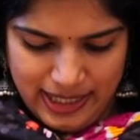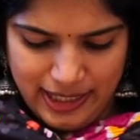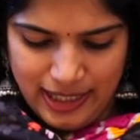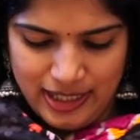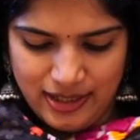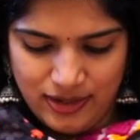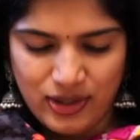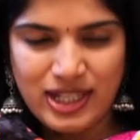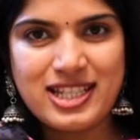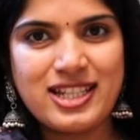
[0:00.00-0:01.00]
ఇక్కడ
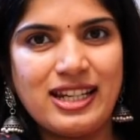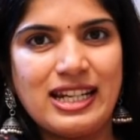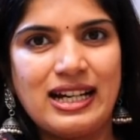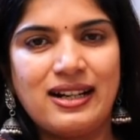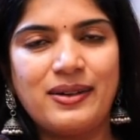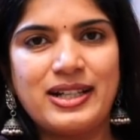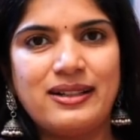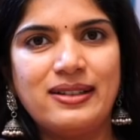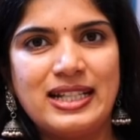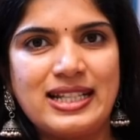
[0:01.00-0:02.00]
ఒక చిన్న
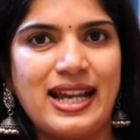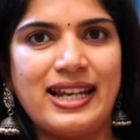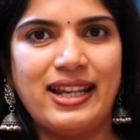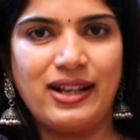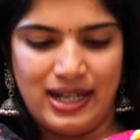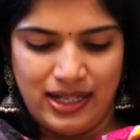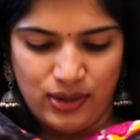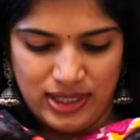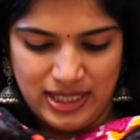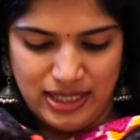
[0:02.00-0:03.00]
డిజైనింగ్ అంటే
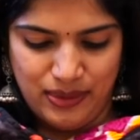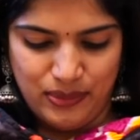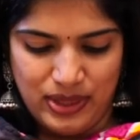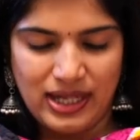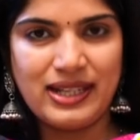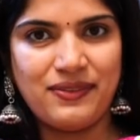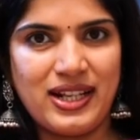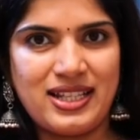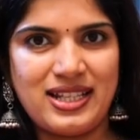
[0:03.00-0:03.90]
ఒక చిన్న వర్క్ ఇవ్వడం